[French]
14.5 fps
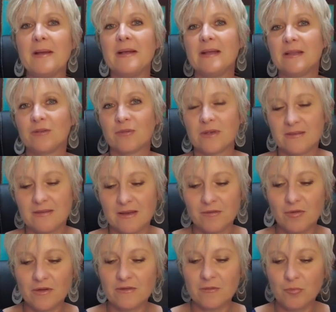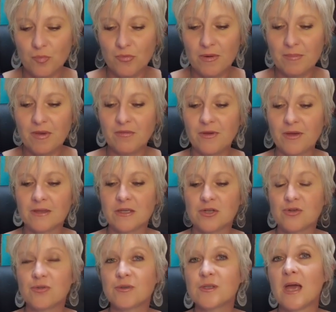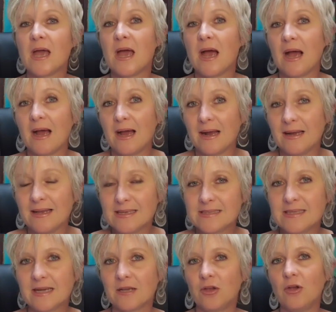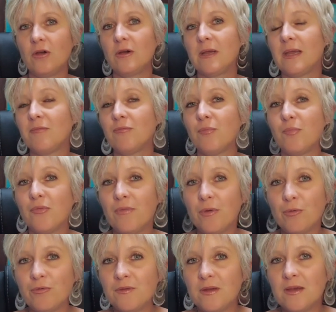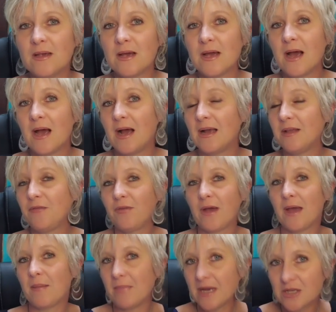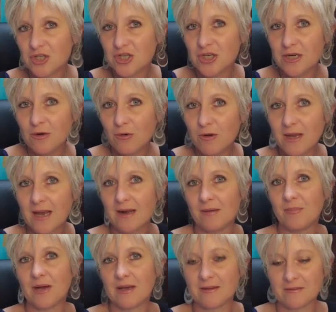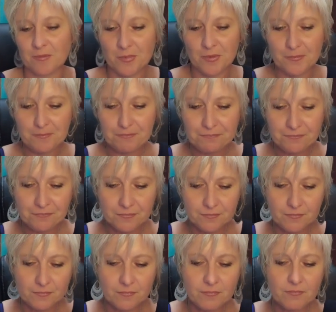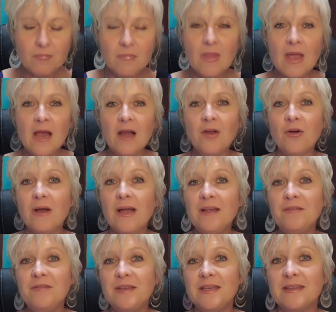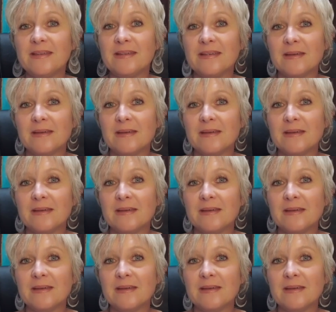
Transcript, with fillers: Donc essayez de voir si vous ne pouvez pas faire des choses à l'extérieur et vous pouvez aussi aller faire un marché local, par exemple. Alors, inviter.